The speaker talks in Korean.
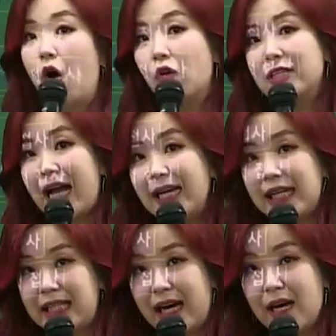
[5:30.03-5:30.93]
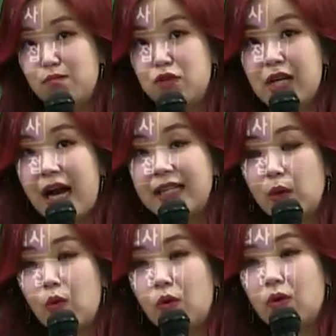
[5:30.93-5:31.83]
어근이 하나다. 뿌리가
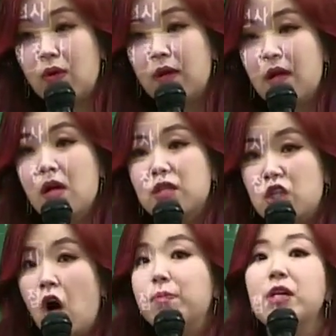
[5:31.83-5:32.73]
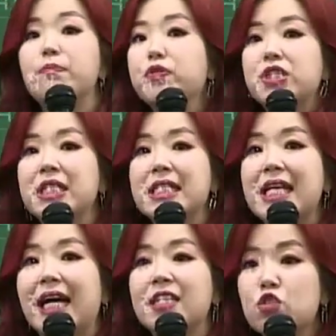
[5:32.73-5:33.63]
하나고 접을
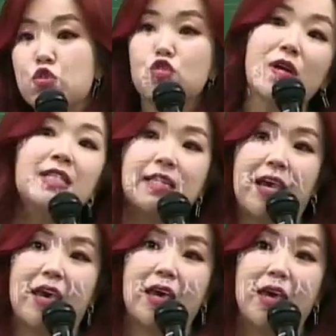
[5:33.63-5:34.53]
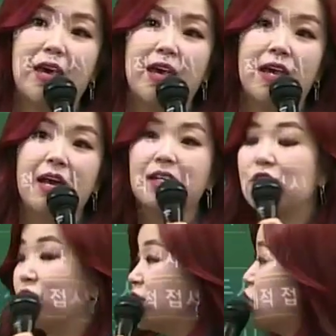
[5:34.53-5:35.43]
붙이지 않은 순수한 상태.
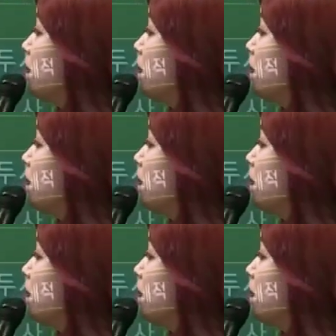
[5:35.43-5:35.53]
그러니